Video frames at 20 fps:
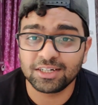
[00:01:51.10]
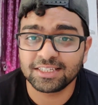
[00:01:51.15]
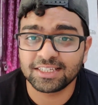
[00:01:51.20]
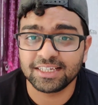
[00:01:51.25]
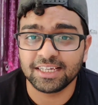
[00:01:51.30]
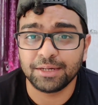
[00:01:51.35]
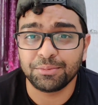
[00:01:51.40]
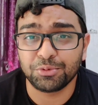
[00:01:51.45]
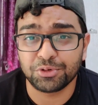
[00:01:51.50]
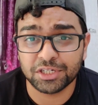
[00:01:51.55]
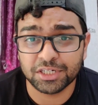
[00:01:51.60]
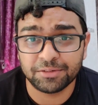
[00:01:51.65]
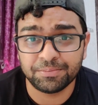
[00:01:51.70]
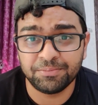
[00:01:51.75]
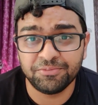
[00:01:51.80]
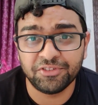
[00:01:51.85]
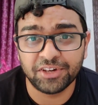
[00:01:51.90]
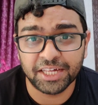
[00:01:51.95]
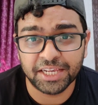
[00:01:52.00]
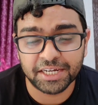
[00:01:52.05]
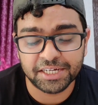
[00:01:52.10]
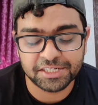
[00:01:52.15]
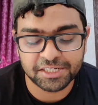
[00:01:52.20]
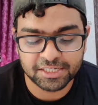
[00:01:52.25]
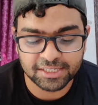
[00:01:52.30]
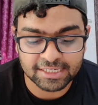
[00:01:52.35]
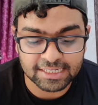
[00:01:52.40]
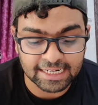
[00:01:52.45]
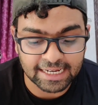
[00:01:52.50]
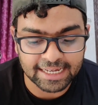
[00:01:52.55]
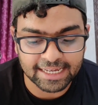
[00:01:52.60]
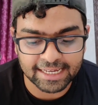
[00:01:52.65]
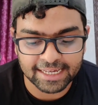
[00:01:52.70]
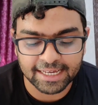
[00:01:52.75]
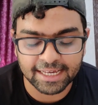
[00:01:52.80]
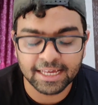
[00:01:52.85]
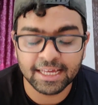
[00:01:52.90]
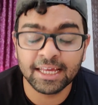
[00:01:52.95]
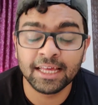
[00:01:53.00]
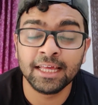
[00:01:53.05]
स्क्वाट्स uh, किए पुशअप वेरिएशन
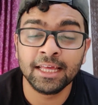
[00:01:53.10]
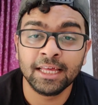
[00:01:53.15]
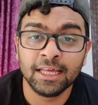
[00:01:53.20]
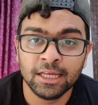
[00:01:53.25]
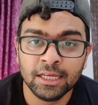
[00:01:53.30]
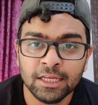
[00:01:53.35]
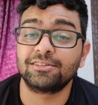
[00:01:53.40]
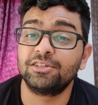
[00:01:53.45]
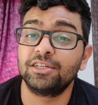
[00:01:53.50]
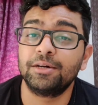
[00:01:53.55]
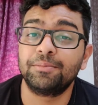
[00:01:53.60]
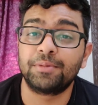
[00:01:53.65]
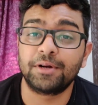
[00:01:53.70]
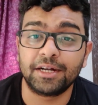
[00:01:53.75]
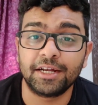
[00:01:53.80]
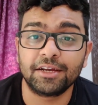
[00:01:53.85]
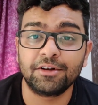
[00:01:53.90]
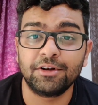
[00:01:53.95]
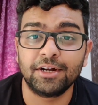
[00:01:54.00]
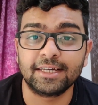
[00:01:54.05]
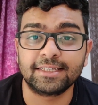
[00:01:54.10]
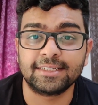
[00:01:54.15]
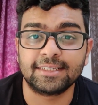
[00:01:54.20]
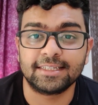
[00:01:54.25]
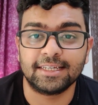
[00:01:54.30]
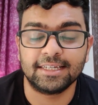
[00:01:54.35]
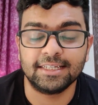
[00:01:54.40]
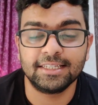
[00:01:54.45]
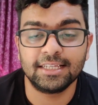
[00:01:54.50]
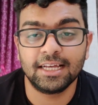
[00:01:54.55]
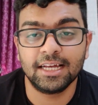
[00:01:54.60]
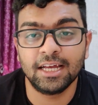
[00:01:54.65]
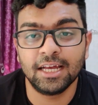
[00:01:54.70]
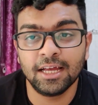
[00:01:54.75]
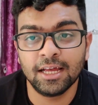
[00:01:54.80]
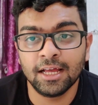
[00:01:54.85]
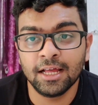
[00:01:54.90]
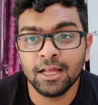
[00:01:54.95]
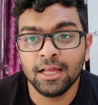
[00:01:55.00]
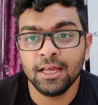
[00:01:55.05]
ट्राई किए एक्चुअली प्रटी गुड
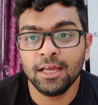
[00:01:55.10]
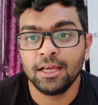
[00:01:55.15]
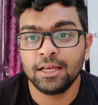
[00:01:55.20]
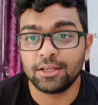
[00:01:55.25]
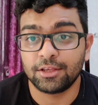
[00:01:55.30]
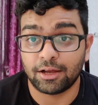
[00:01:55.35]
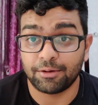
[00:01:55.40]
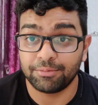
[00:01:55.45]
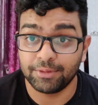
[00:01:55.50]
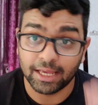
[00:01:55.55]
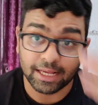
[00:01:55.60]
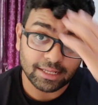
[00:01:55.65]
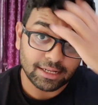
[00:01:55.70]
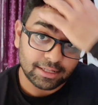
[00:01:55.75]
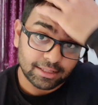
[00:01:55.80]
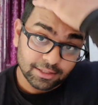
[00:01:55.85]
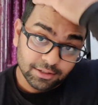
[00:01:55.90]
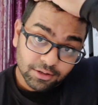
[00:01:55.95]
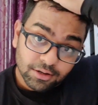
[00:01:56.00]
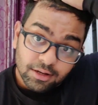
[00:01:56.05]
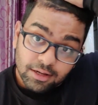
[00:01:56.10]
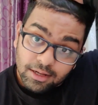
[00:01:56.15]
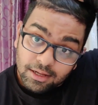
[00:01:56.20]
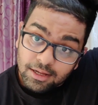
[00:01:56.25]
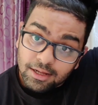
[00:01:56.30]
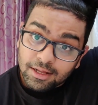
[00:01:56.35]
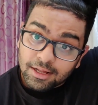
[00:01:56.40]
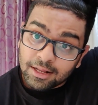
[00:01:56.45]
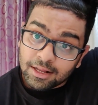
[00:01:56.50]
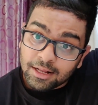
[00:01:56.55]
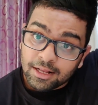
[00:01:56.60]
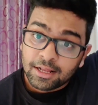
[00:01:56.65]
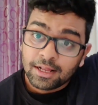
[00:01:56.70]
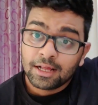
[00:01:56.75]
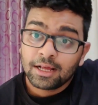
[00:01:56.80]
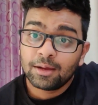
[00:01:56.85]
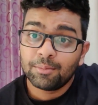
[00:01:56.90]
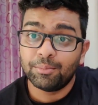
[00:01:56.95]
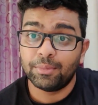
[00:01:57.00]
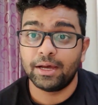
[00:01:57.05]
एक्सरसाइज आप देख सकते हो
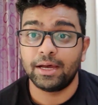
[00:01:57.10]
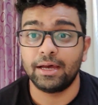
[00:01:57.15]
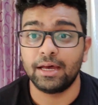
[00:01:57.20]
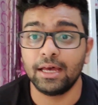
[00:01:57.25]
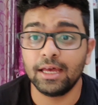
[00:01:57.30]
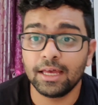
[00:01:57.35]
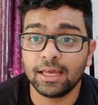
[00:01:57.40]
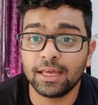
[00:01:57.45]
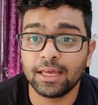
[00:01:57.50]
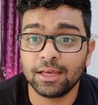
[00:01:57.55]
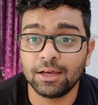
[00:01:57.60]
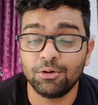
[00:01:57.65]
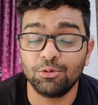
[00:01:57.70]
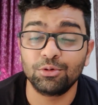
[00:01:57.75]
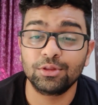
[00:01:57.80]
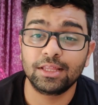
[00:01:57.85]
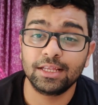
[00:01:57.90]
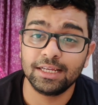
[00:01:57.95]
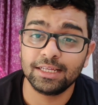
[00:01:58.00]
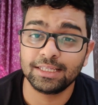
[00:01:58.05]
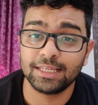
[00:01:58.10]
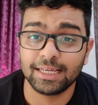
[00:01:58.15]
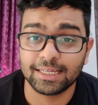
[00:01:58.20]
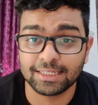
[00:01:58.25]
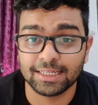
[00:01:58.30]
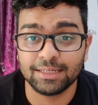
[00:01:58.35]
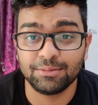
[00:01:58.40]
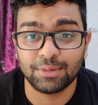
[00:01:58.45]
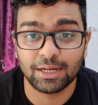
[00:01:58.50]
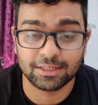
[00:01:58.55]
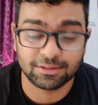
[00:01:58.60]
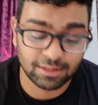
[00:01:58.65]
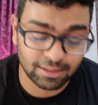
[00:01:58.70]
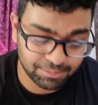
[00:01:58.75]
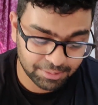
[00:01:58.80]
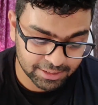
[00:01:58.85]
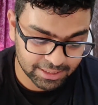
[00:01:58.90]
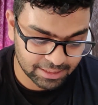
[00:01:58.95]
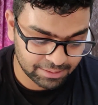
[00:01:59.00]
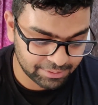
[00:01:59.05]
मैं उतने से एक्सरसाइज में
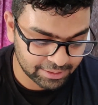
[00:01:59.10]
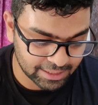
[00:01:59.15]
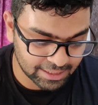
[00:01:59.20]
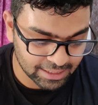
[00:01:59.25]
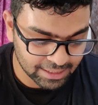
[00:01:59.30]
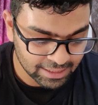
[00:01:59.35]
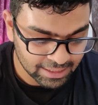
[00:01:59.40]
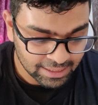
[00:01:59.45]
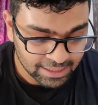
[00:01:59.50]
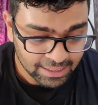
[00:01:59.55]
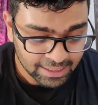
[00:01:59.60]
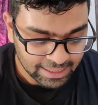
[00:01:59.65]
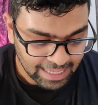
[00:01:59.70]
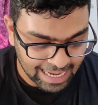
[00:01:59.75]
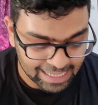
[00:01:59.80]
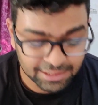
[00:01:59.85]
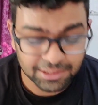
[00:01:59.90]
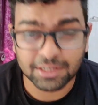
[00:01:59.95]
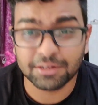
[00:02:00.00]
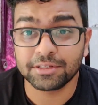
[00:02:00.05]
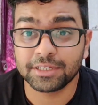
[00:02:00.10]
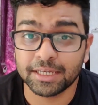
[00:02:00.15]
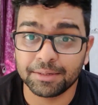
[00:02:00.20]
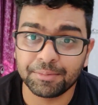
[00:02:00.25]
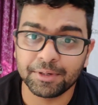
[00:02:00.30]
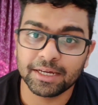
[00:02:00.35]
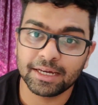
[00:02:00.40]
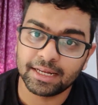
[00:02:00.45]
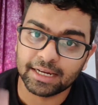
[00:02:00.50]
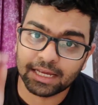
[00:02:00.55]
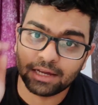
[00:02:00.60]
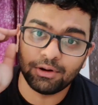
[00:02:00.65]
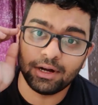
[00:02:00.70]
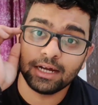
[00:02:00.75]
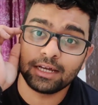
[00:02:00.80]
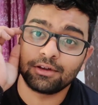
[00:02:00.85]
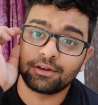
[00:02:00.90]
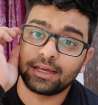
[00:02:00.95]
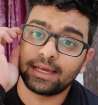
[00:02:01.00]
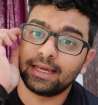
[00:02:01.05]
एक्चुअली पसीने में था एक्चुअली वो स्किपिंग
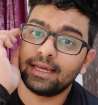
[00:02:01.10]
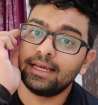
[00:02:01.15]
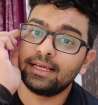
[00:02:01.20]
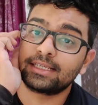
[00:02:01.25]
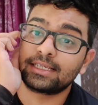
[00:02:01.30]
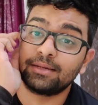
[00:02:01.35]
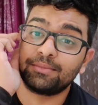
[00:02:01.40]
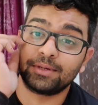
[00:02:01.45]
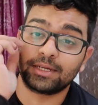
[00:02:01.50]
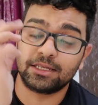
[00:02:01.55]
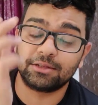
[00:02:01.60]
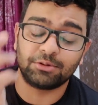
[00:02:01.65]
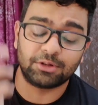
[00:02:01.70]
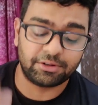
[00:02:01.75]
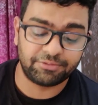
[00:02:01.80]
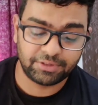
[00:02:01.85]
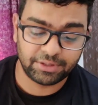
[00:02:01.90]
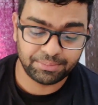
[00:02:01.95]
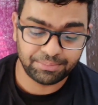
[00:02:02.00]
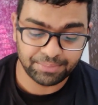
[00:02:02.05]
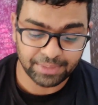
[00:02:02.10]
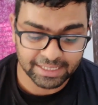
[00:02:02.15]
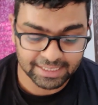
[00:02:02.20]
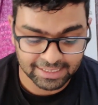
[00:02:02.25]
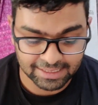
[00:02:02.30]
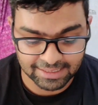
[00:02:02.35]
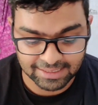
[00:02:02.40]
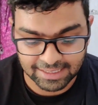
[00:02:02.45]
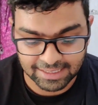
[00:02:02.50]
करके हुआ क्योंकि स्किपिंग इज़ वन ऑफ द